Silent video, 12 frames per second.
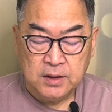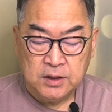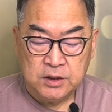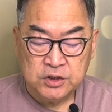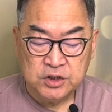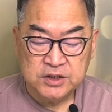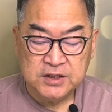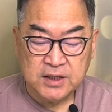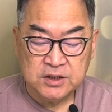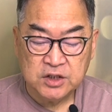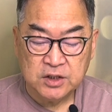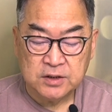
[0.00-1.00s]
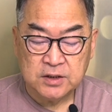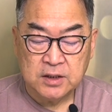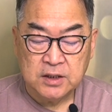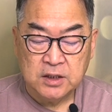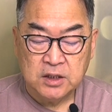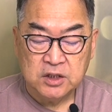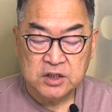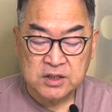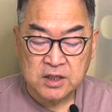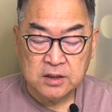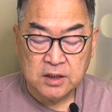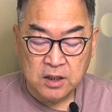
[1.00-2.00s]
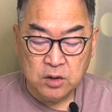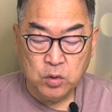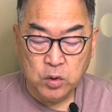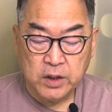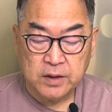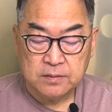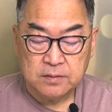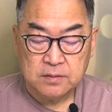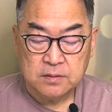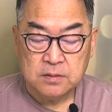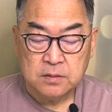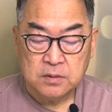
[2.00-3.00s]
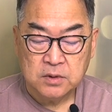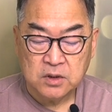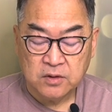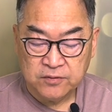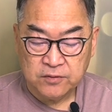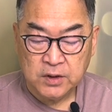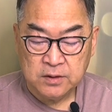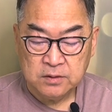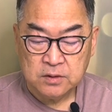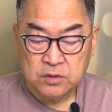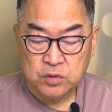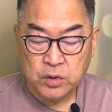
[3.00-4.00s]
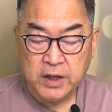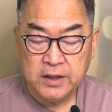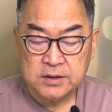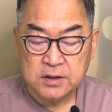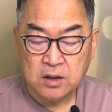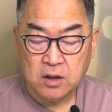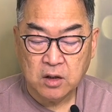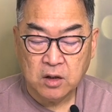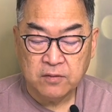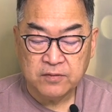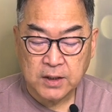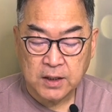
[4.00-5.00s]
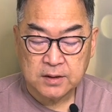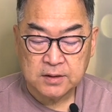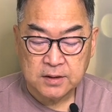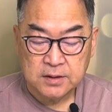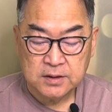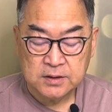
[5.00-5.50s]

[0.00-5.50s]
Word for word: 是见证神恩惠的福音 （grace of God）。